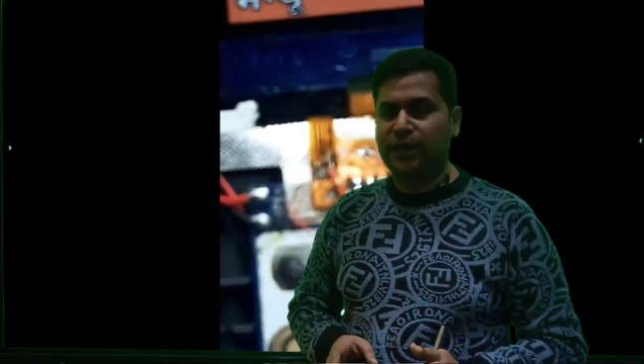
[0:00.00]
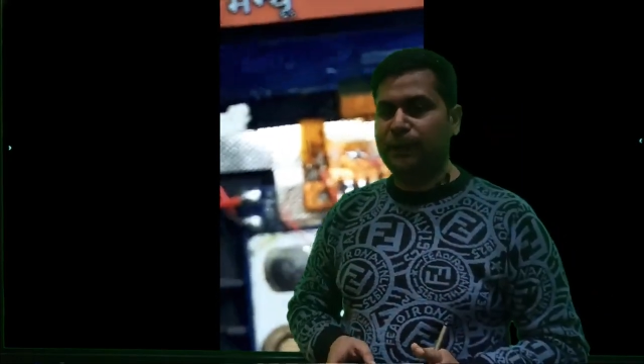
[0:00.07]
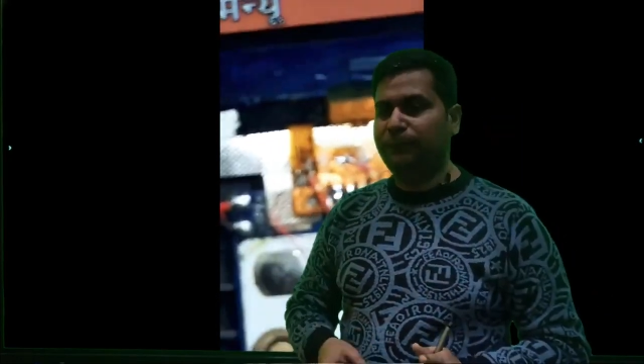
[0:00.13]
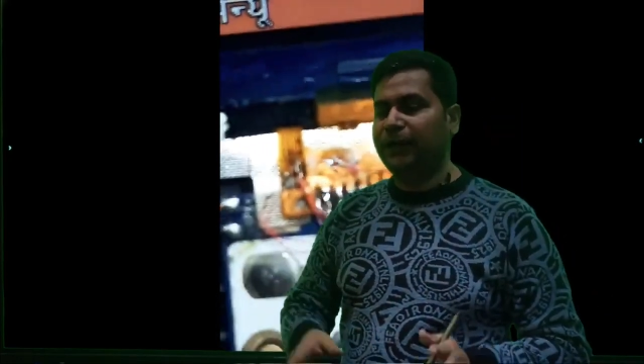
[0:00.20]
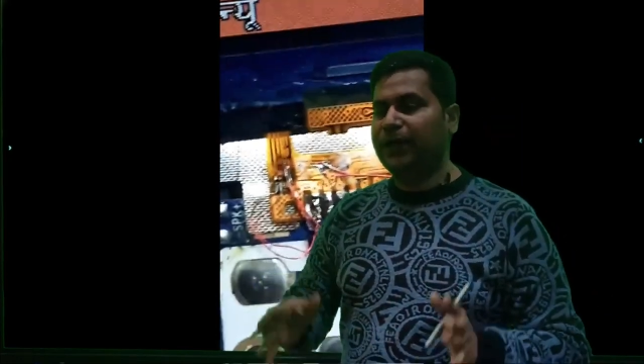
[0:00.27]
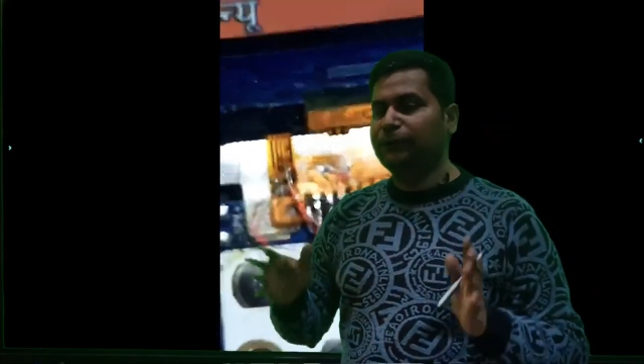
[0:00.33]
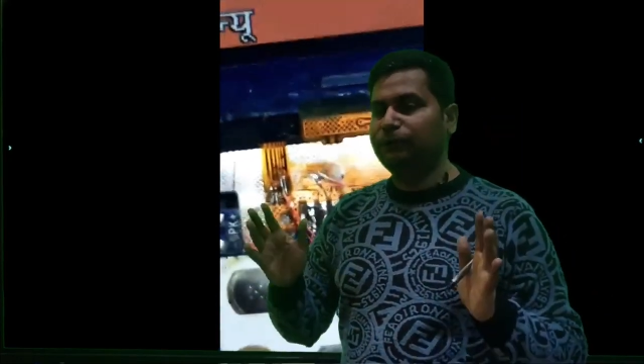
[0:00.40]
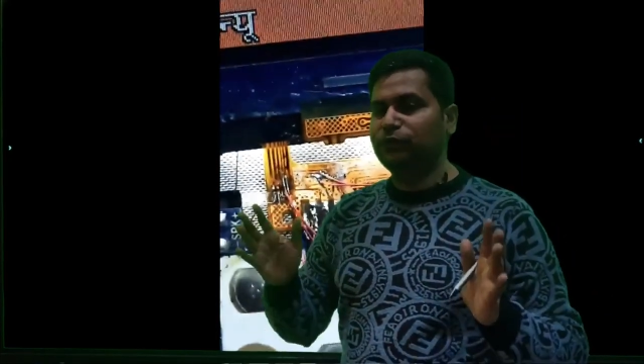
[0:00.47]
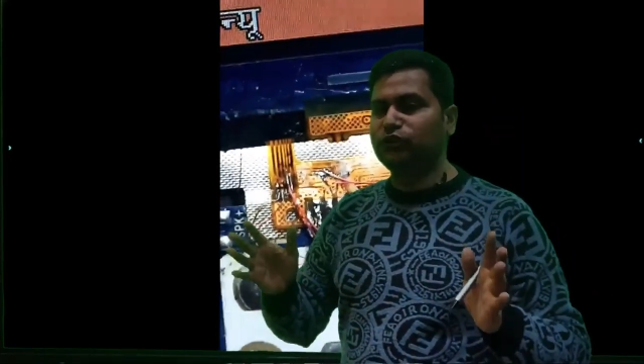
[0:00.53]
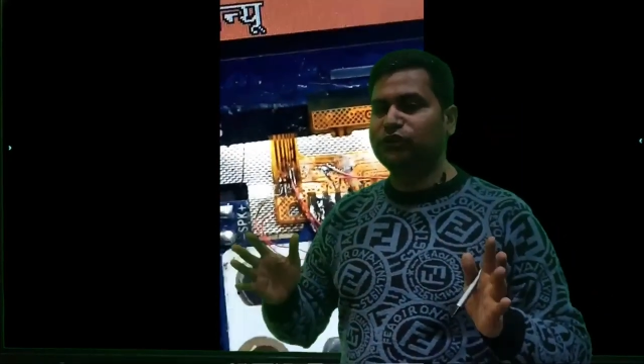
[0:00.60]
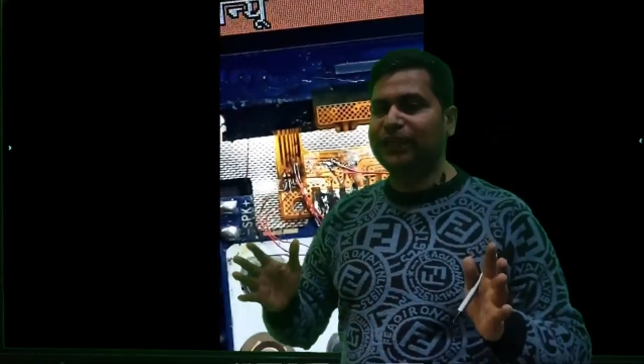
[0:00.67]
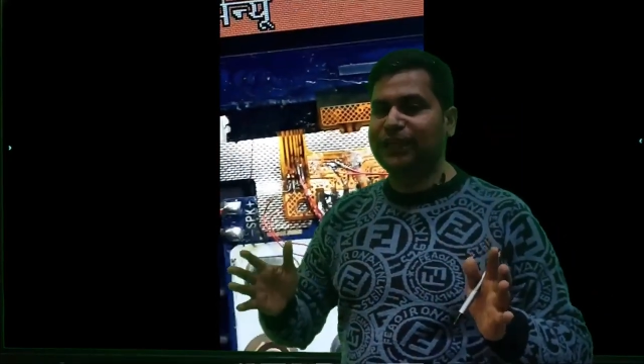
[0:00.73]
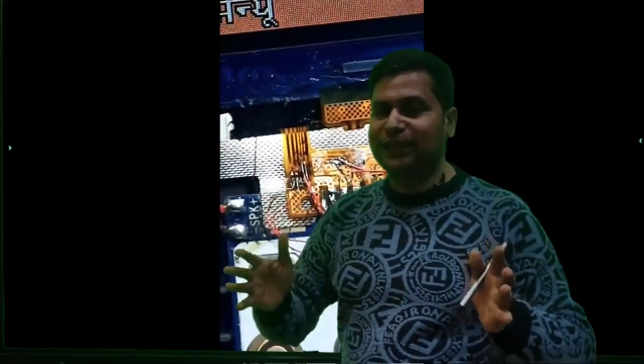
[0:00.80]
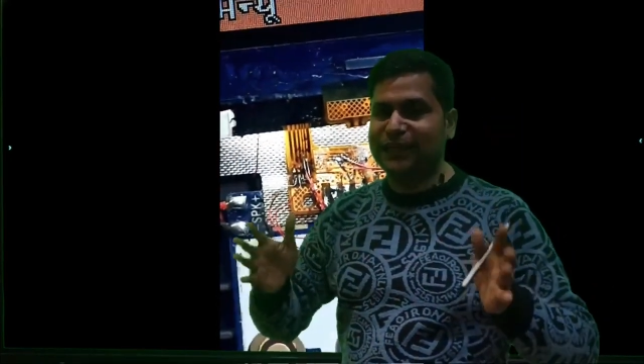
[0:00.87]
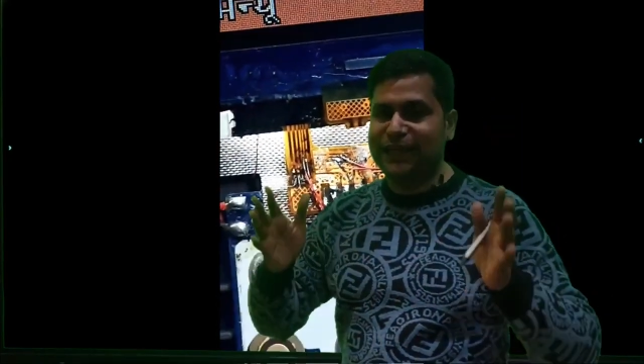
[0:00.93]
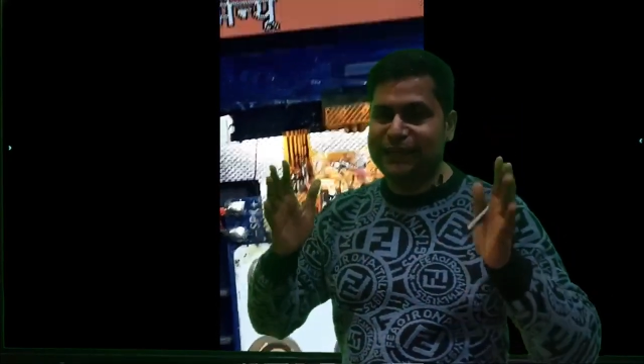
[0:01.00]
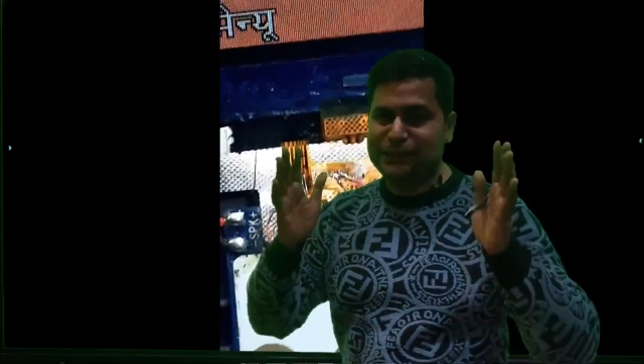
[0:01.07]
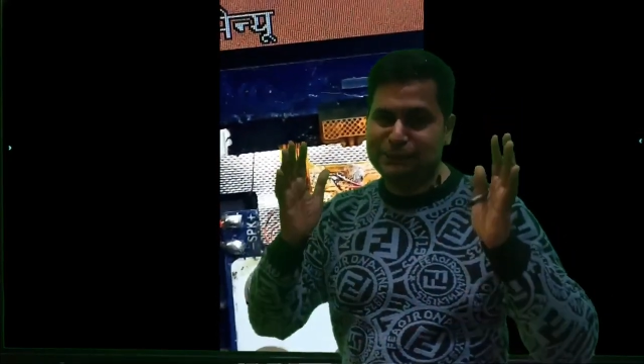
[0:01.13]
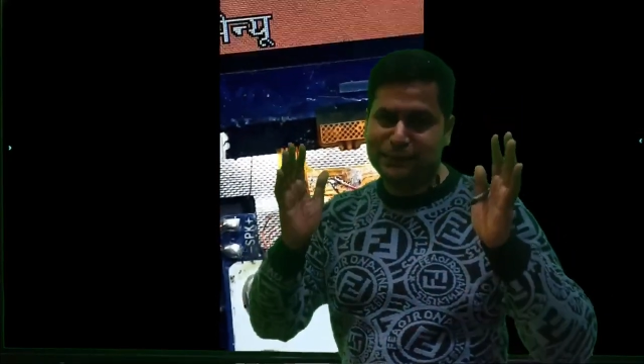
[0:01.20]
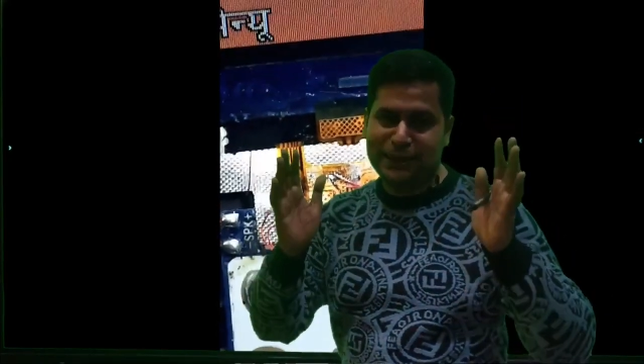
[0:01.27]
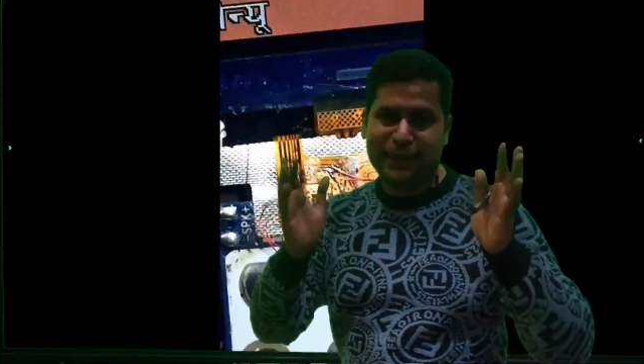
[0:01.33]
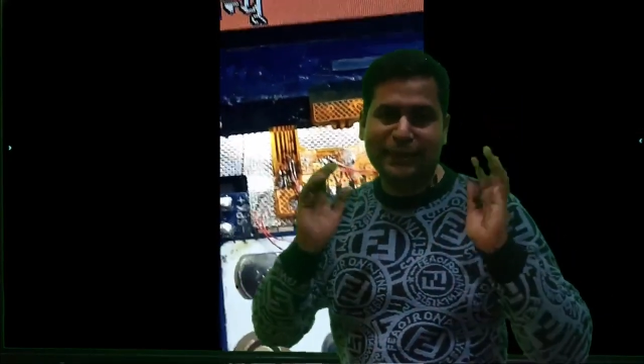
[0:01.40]
एफ आर पी उसके लिए राय
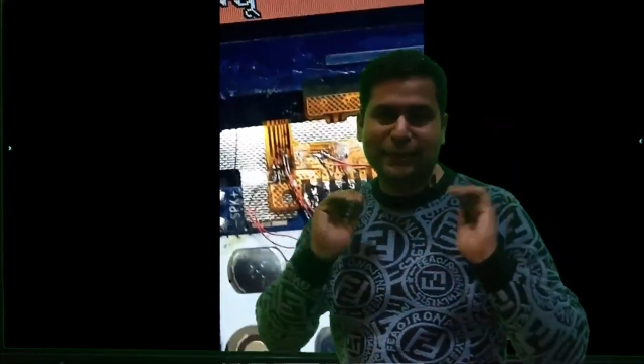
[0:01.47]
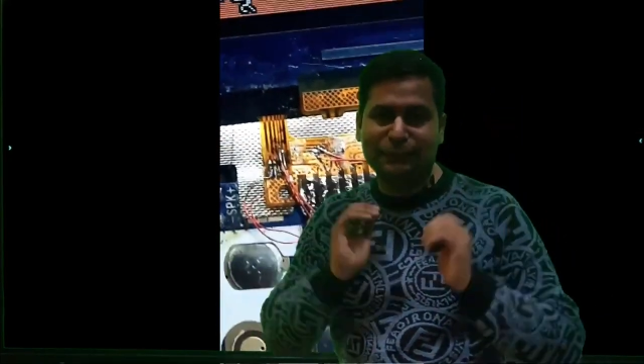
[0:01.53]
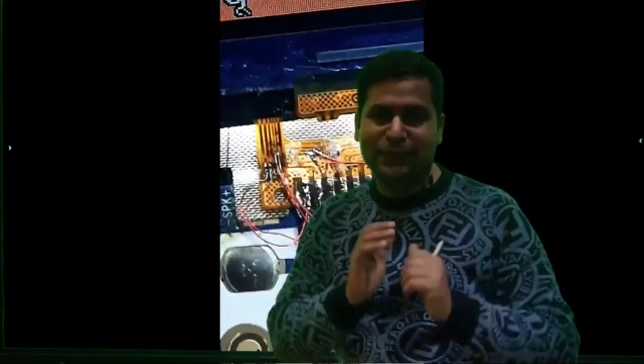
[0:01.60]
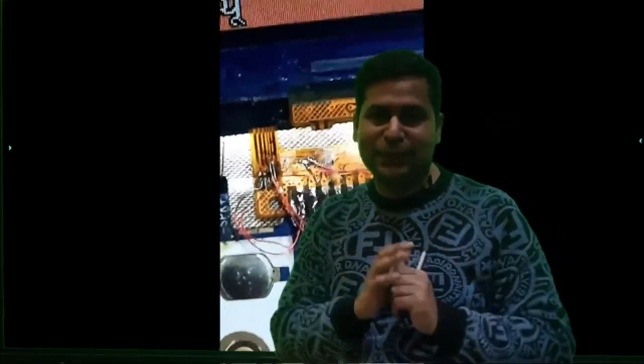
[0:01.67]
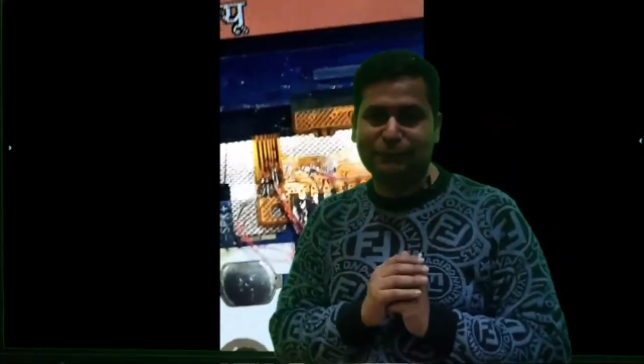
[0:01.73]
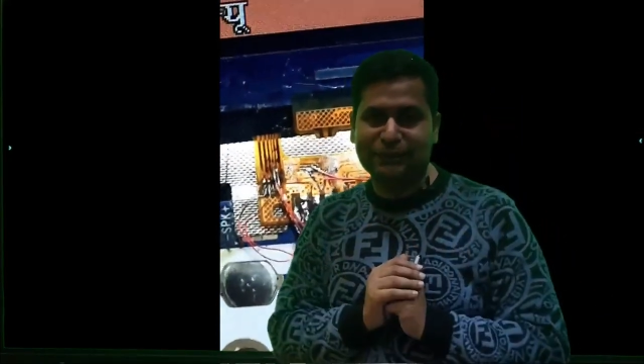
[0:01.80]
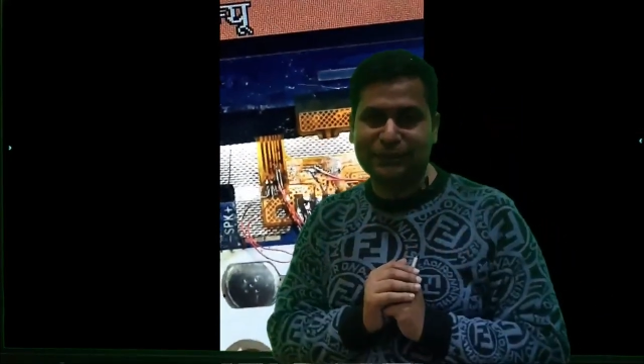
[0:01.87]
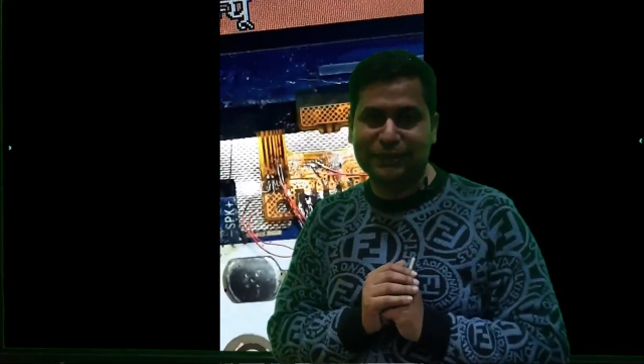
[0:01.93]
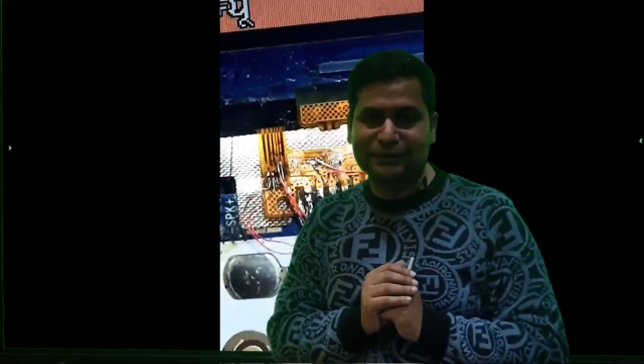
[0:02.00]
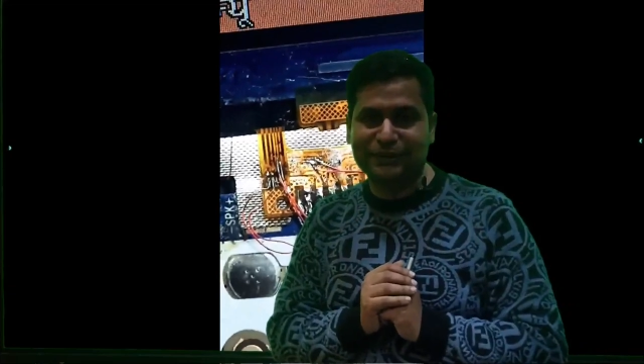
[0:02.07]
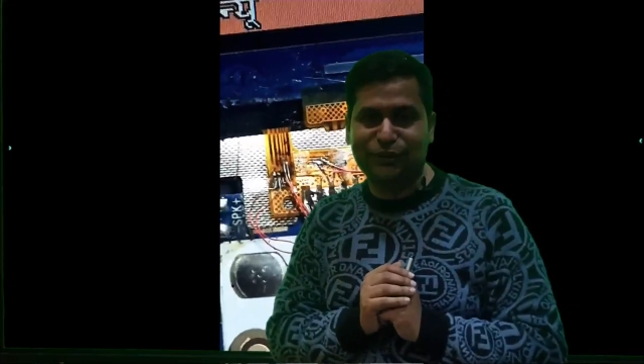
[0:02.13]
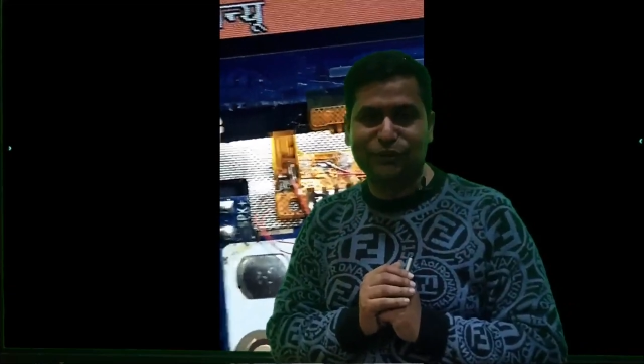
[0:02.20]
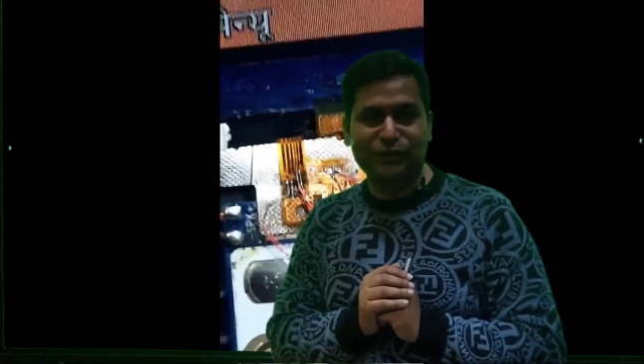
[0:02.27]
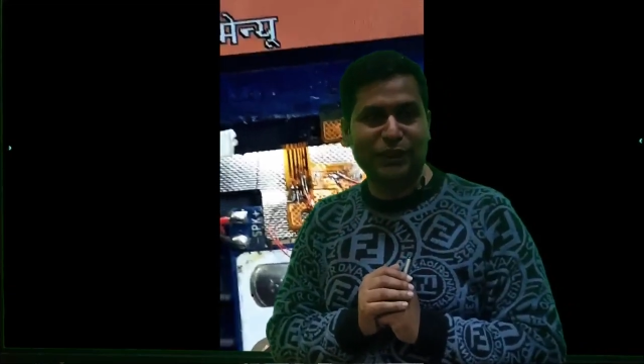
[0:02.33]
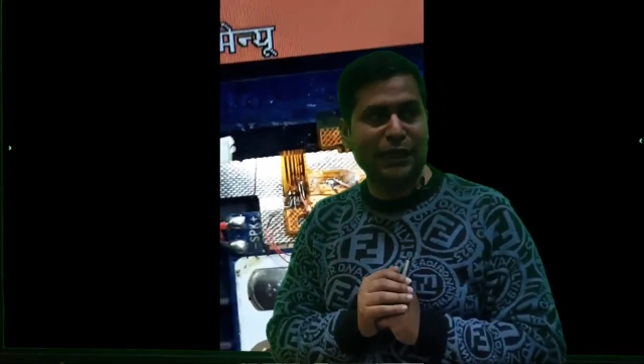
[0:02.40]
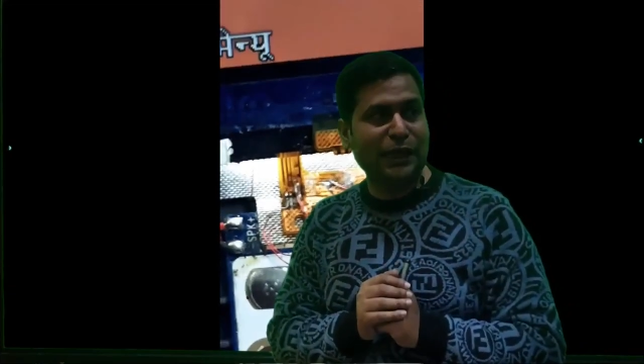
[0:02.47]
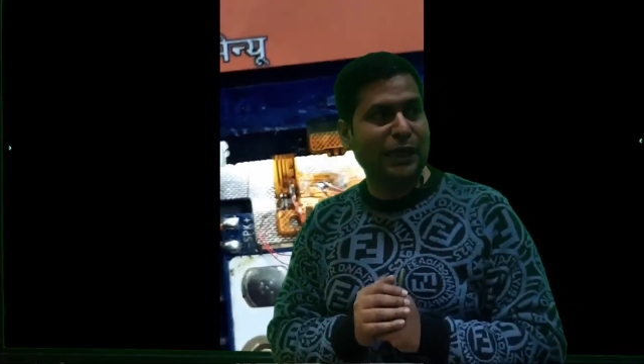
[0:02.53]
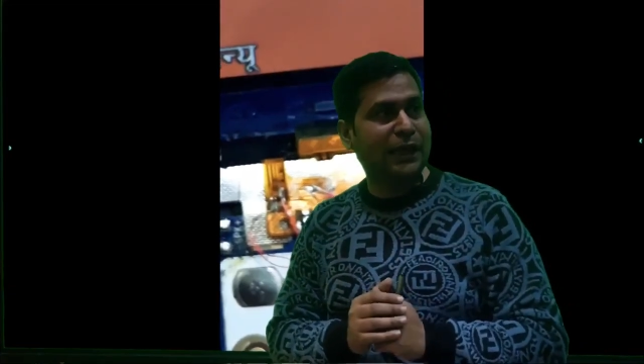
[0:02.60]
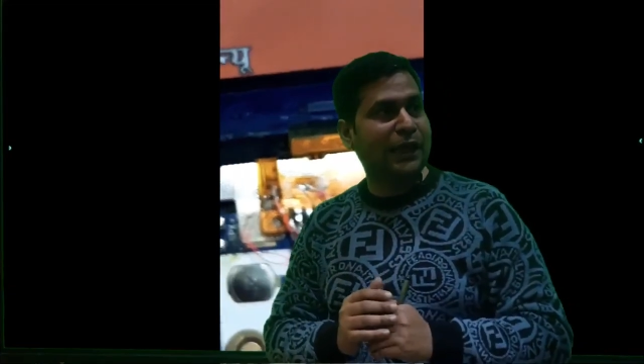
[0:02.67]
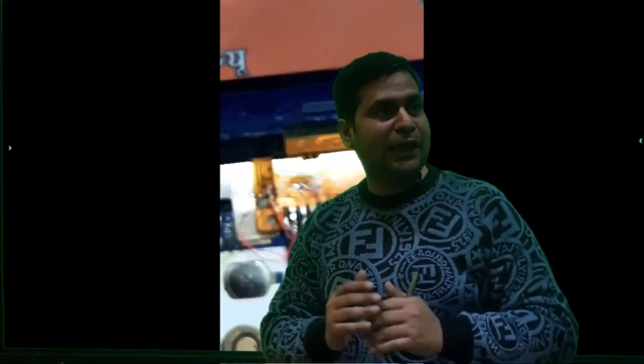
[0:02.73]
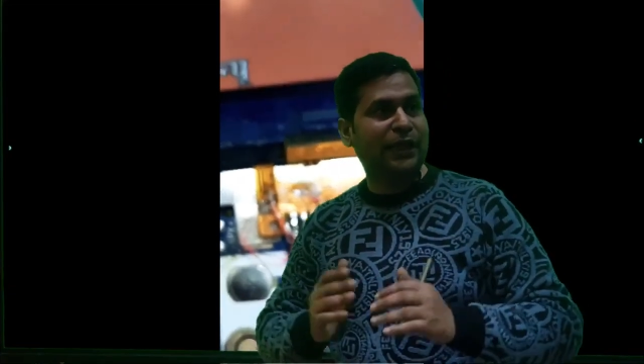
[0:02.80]
की पहाड़ के बराबर जैसा होता है